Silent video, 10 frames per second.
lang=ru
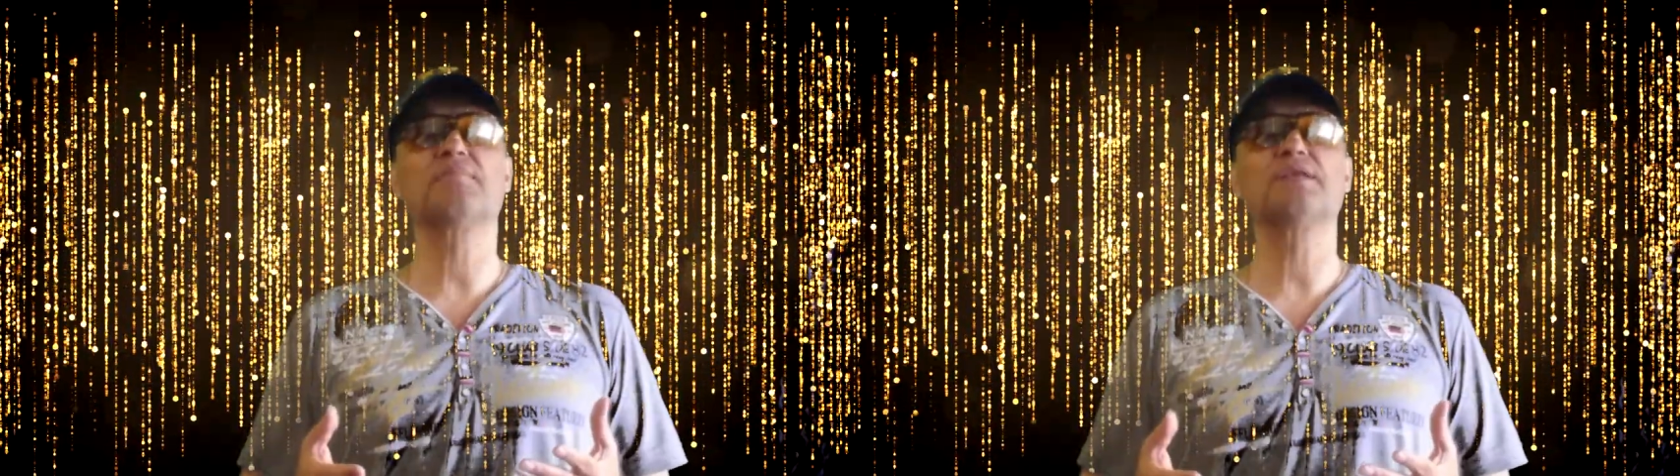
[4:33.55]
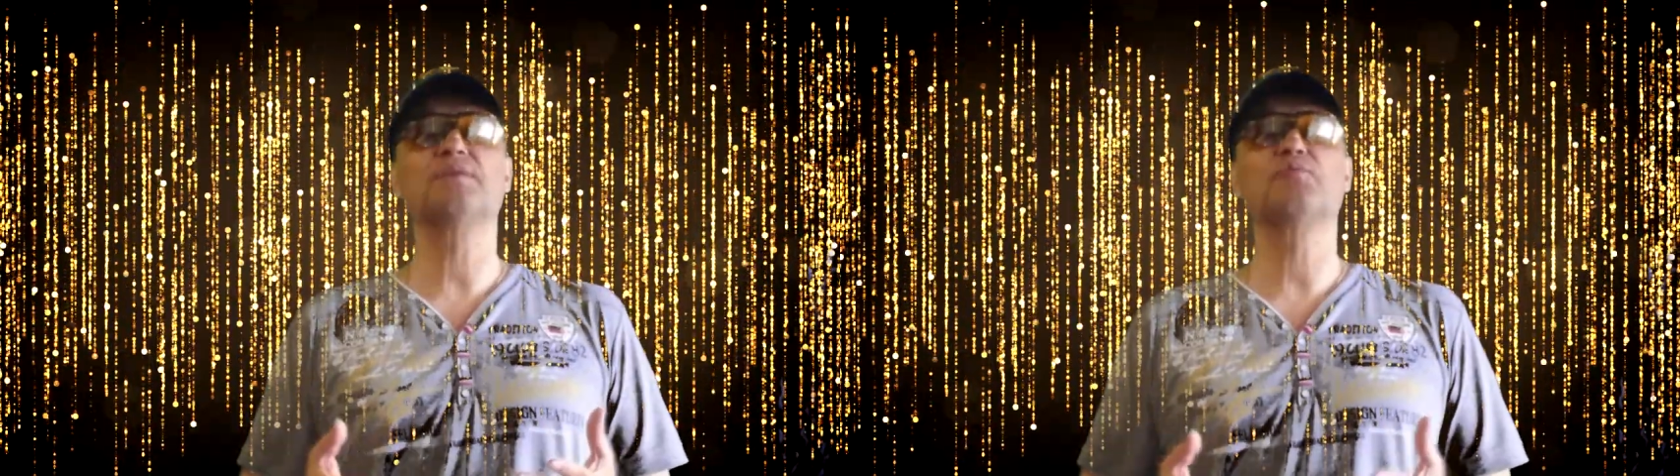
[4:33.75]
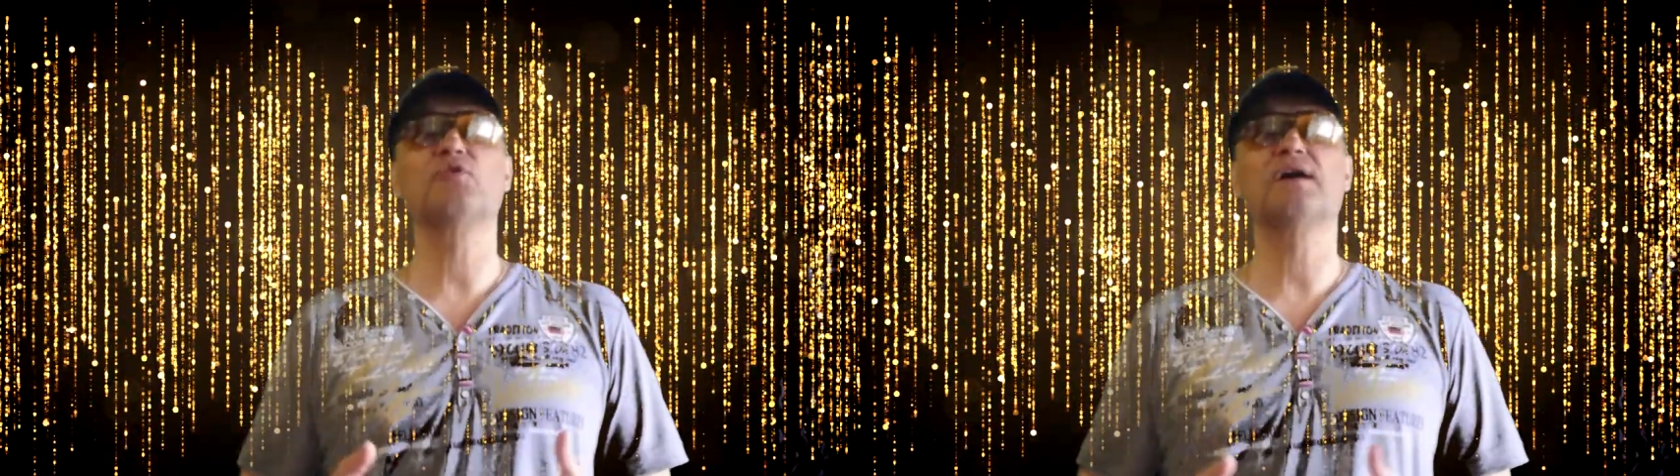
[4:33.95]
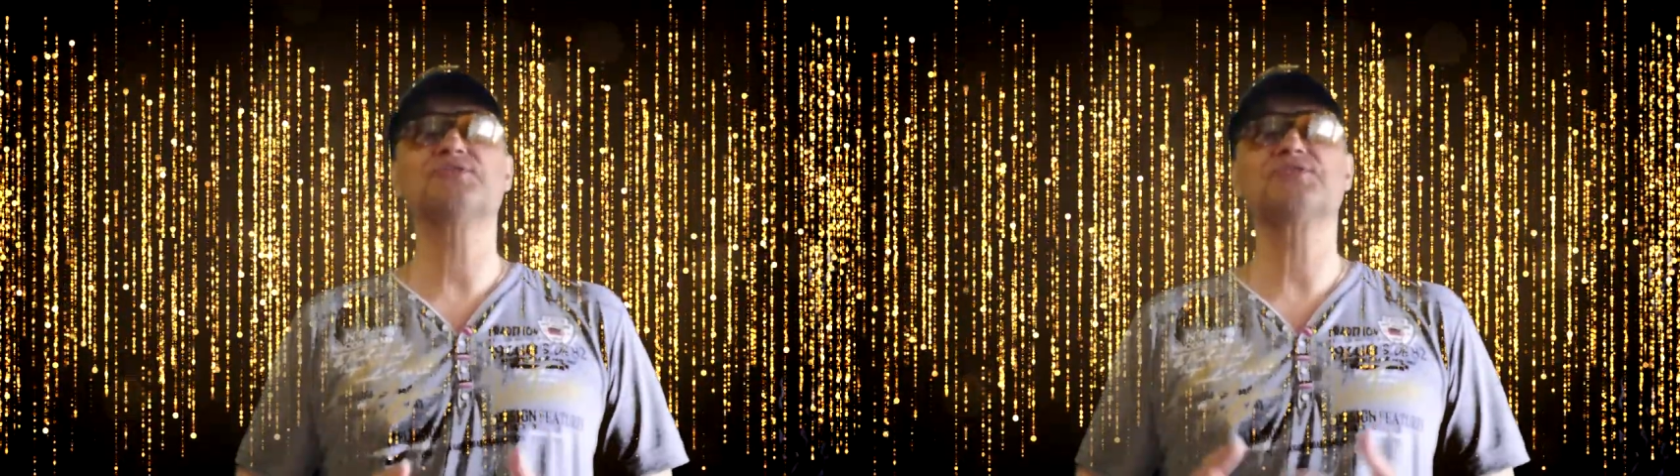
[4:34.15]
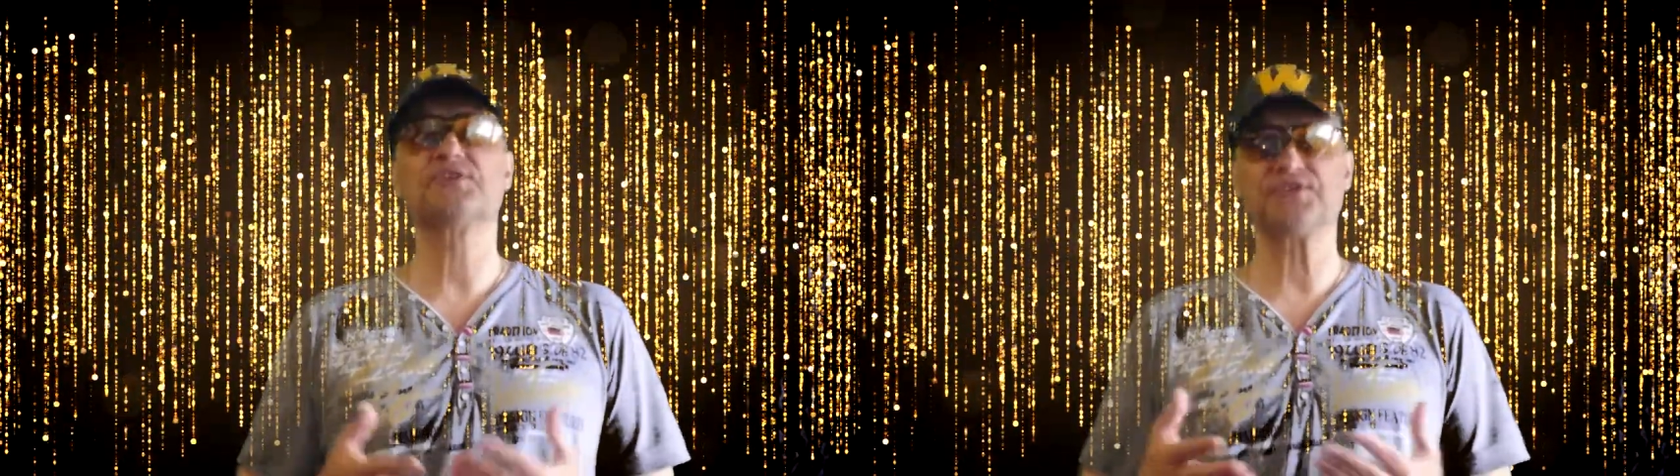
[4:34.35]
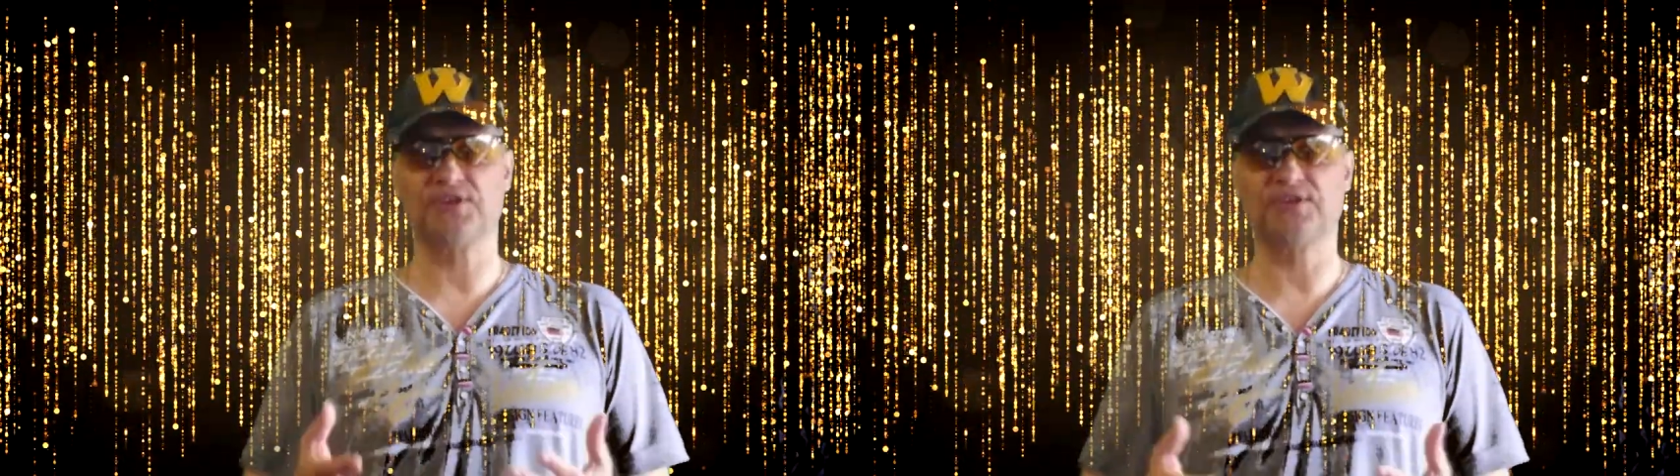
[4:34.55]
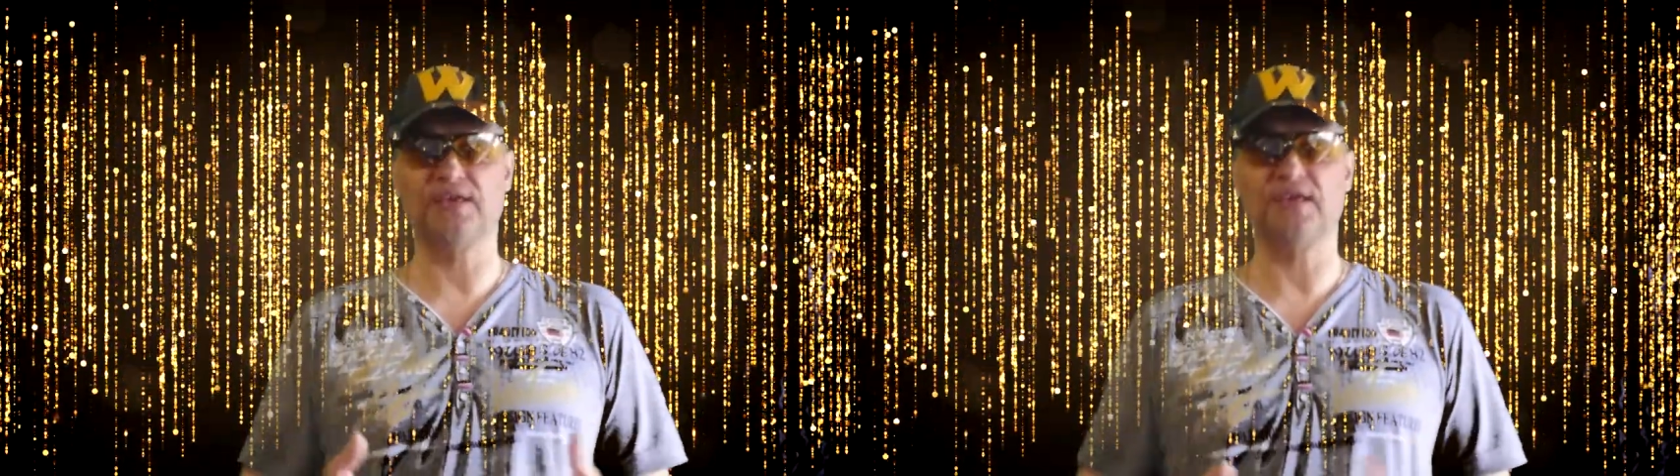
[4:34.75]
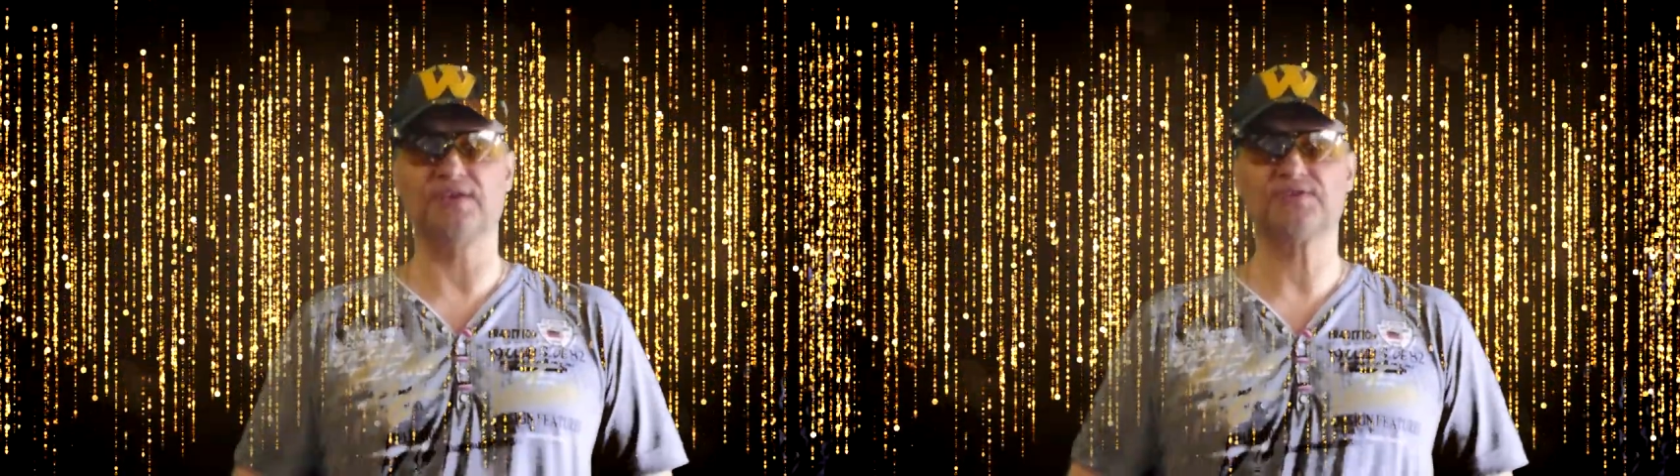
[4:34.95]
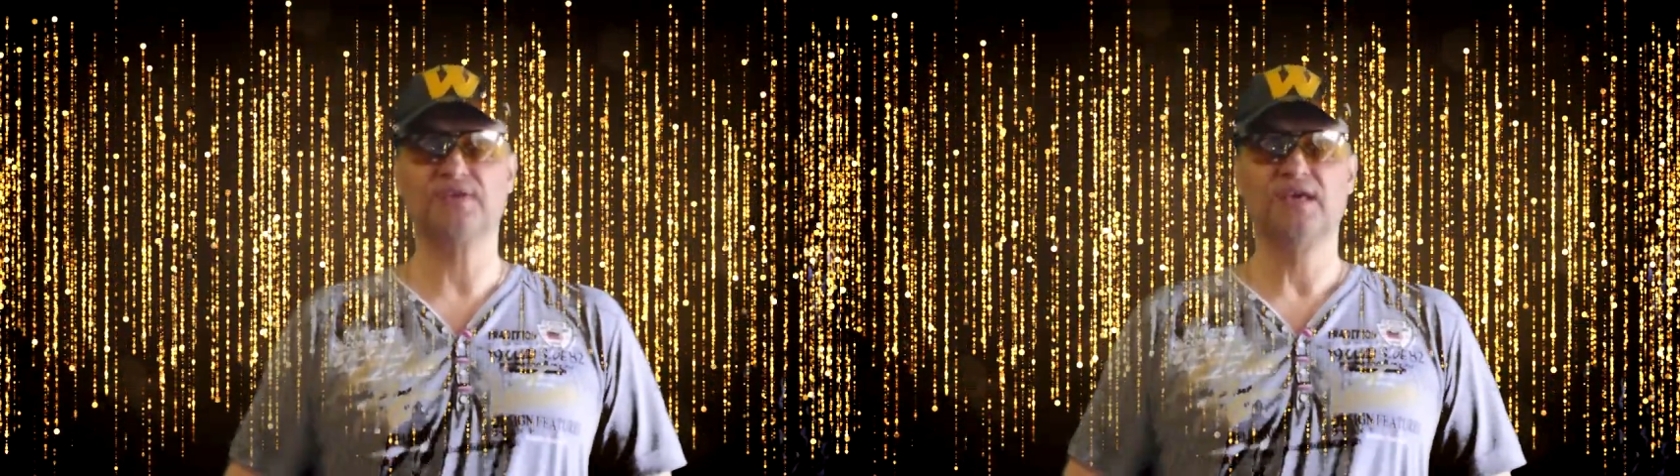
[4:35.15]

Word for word: манипуляция с НДС.